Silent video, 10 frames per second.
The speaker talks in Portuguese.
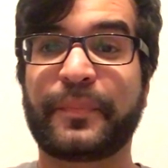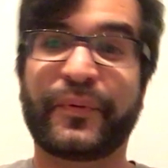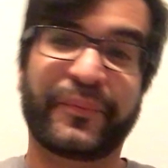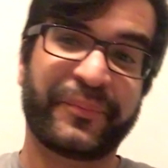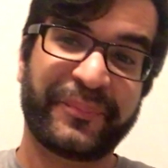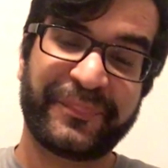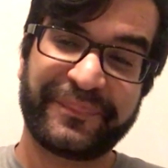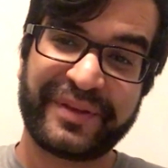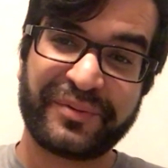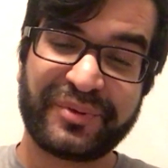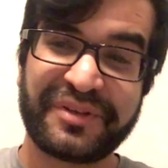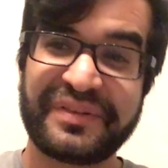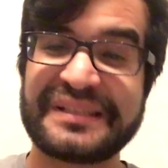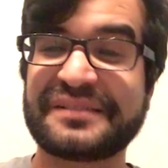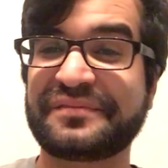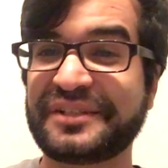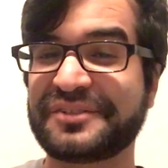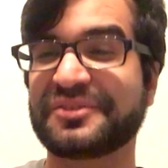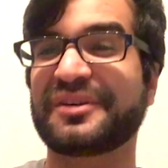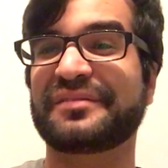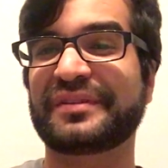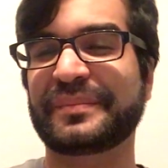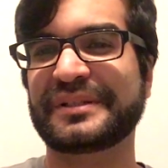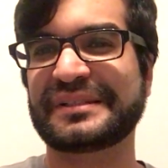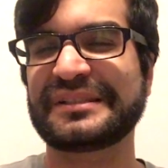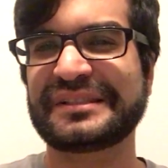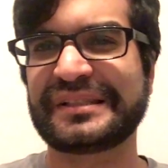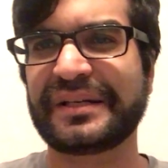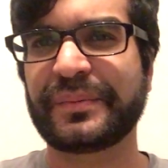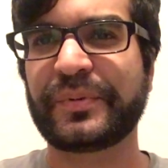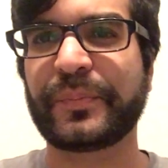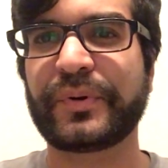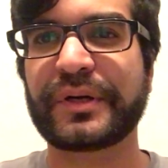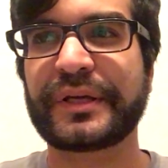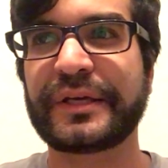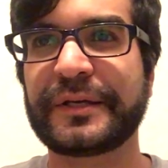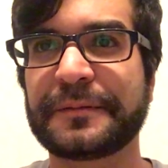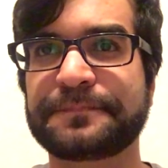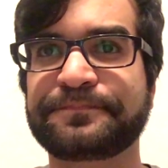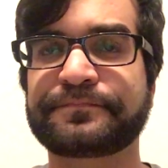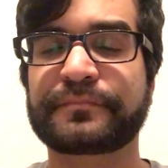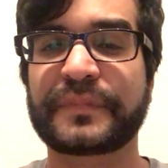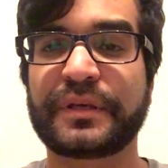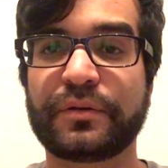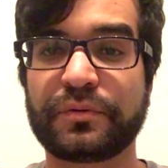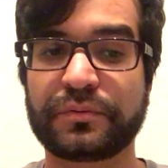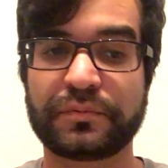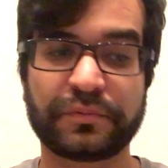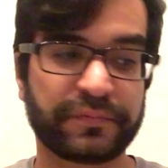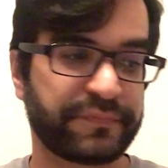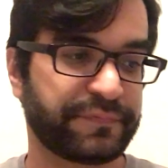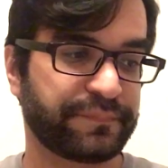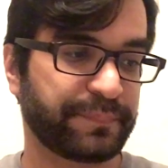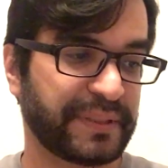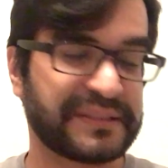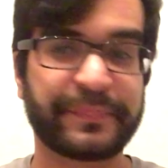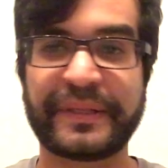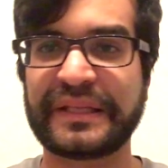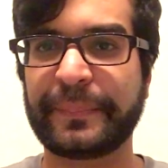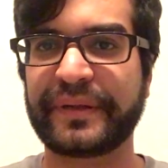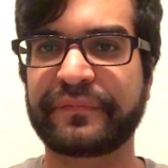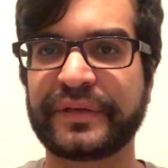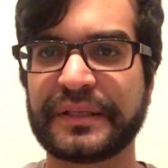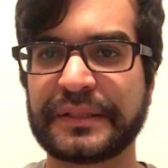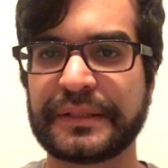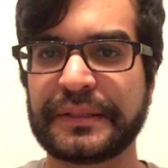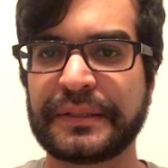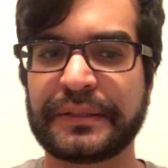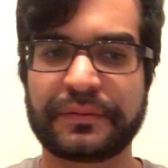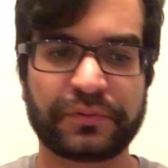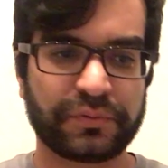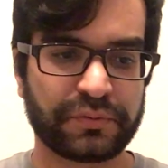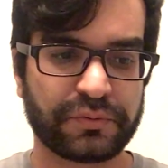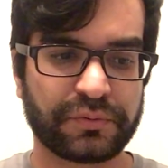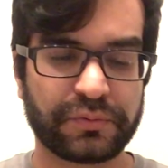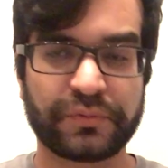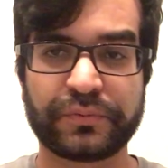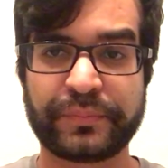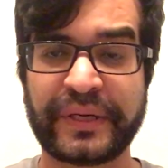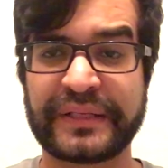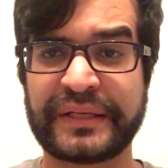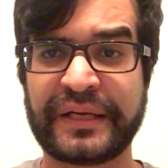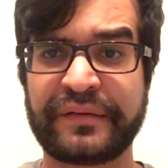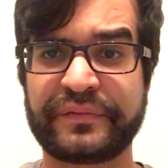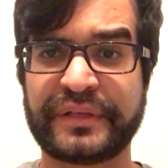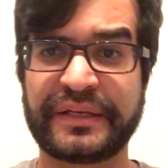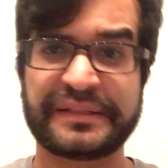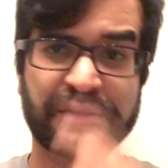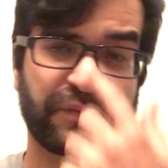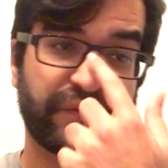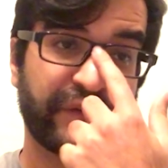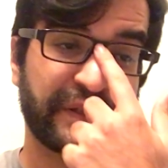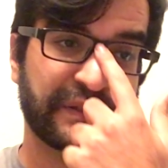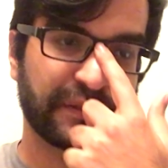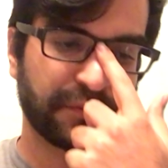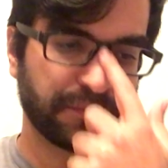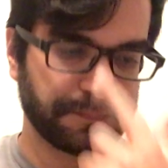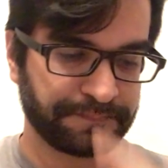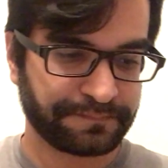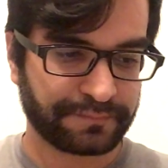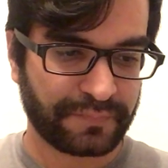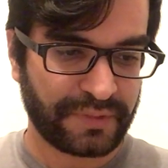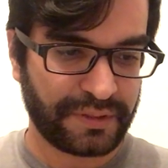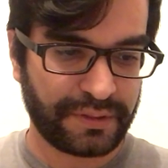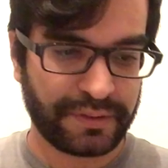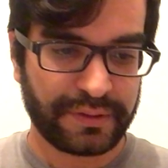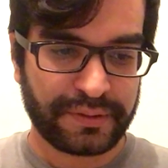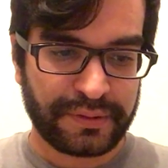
Bom, eu tô devendo esse vídeo ó, faz bastante tempo porque eu participei da pré-venda do Mega Drive, né, dessa nova versão, e